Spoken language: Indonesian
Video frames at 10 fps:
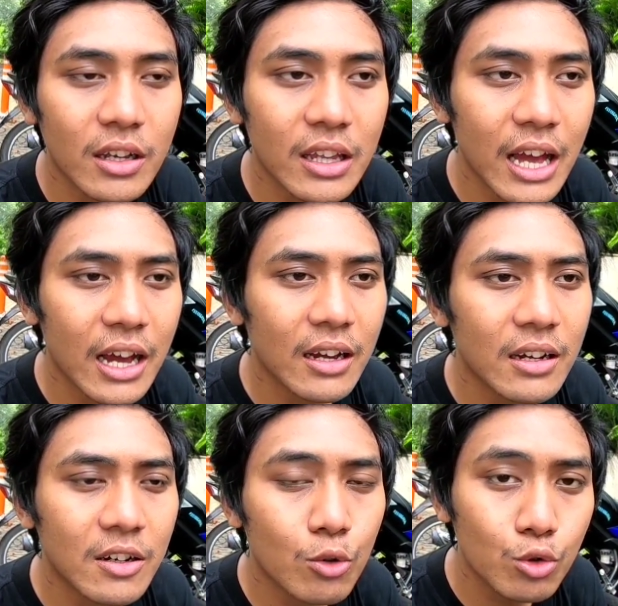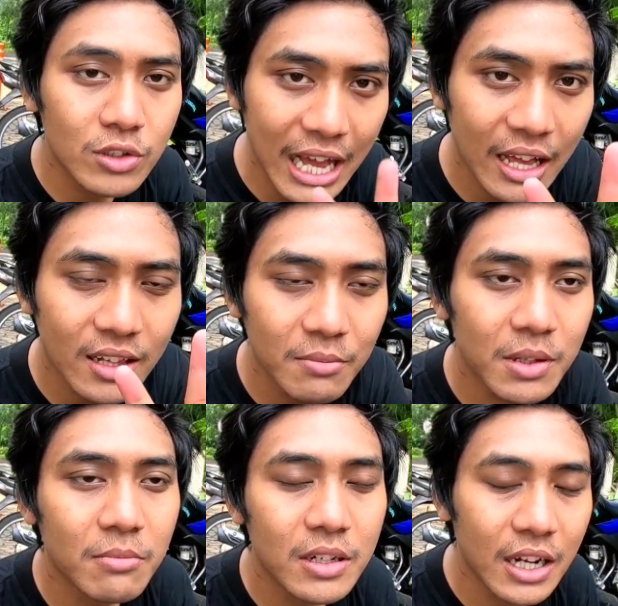yang rusak
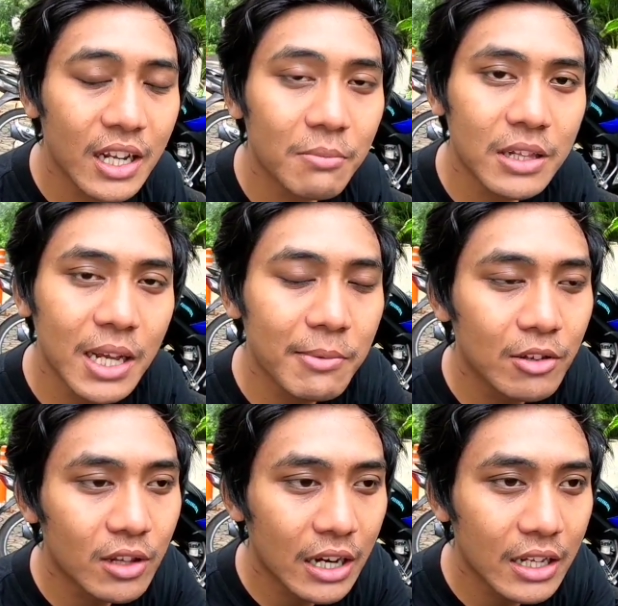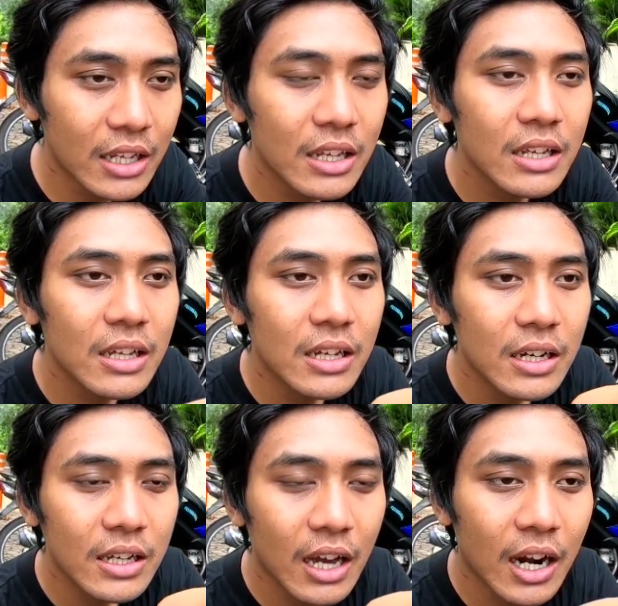teman-teman jadi yang pertama itu tadi
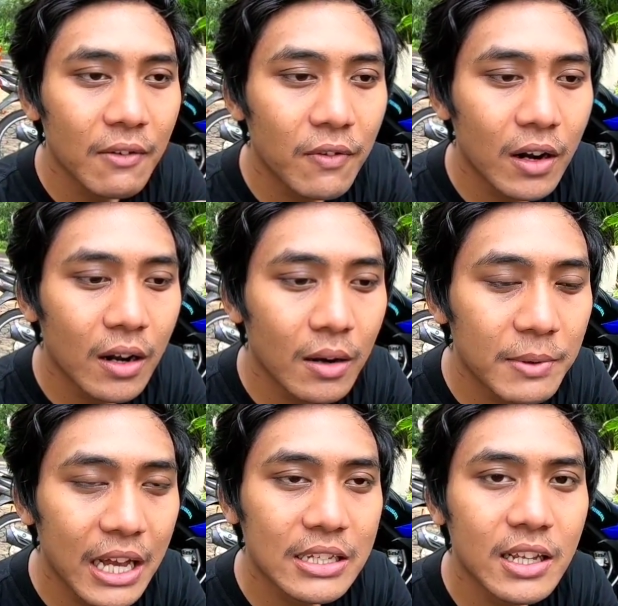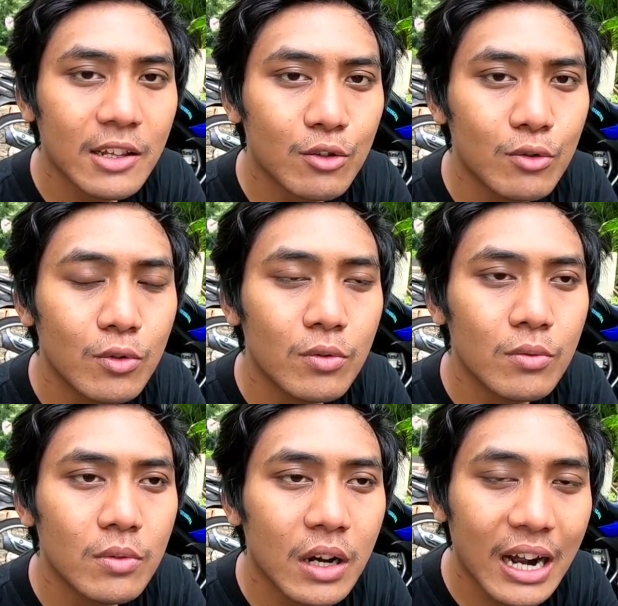yang level biasa itu
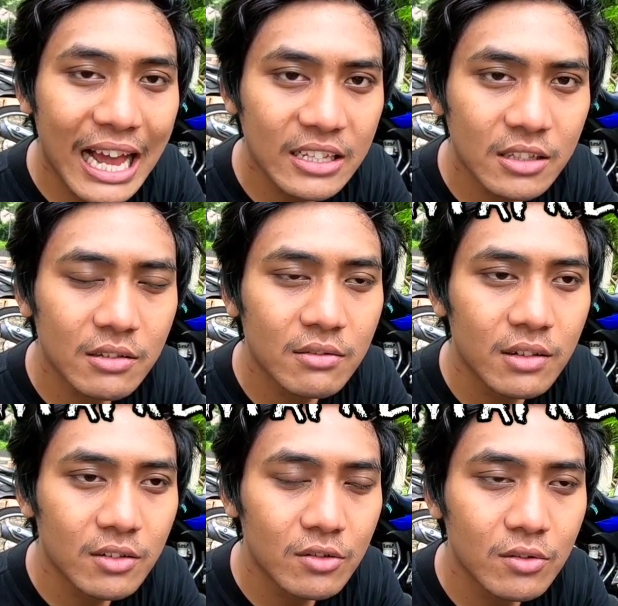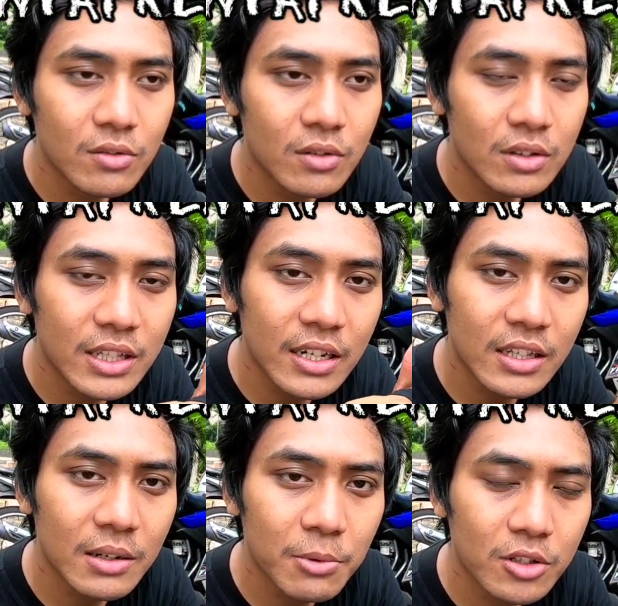keras itu
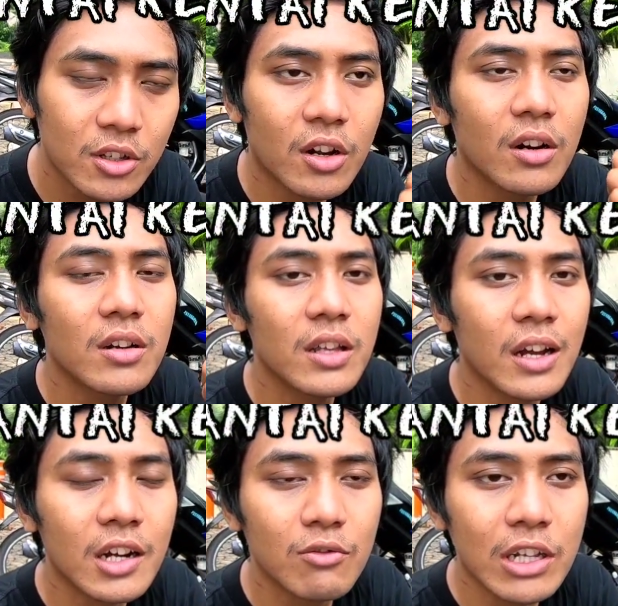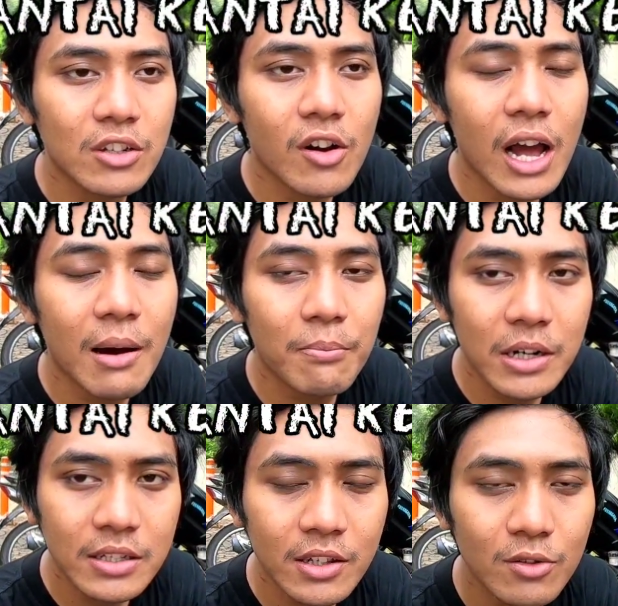ciri-ciri bocor yang kedua skok
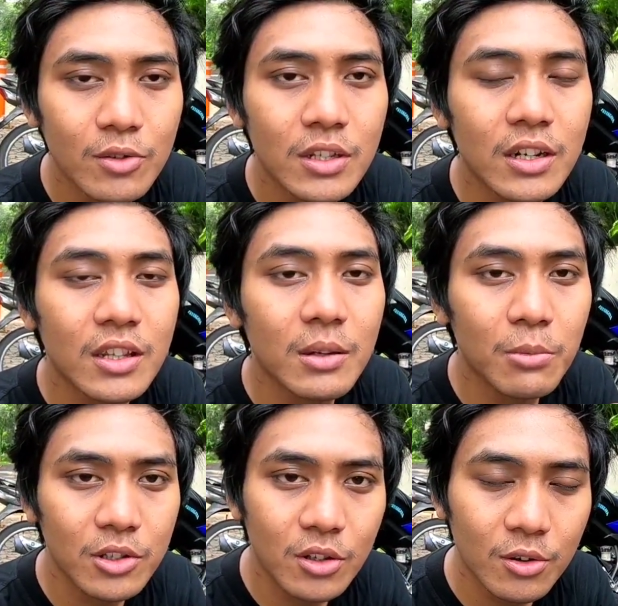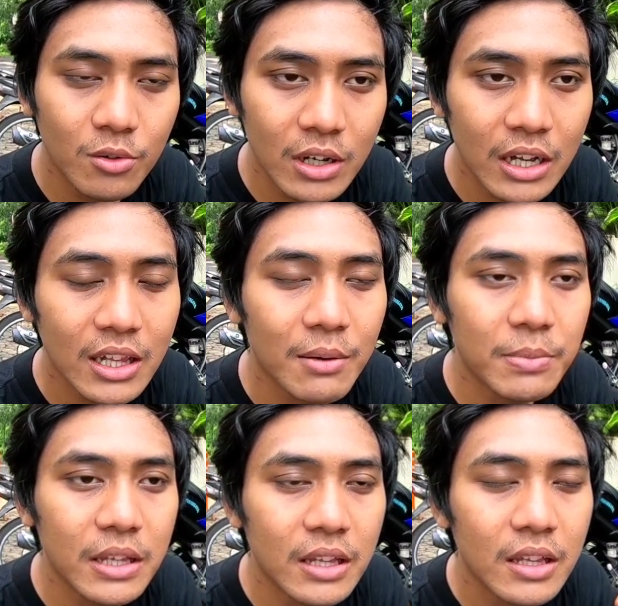ambles itu ciri-ciri bocor juga
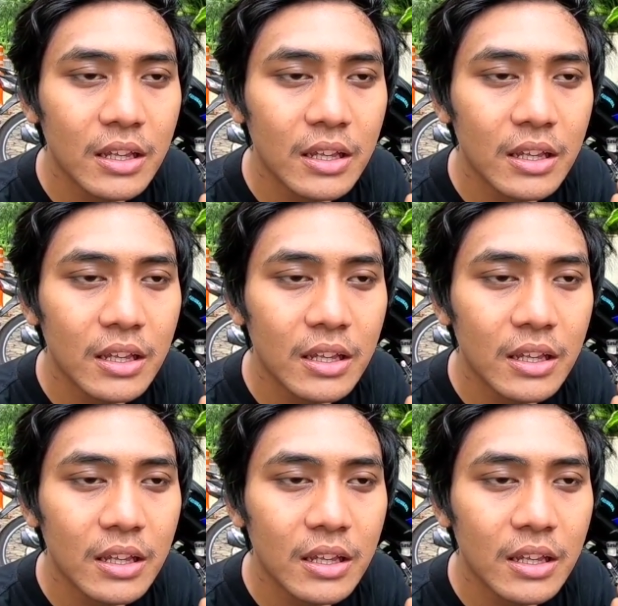tapi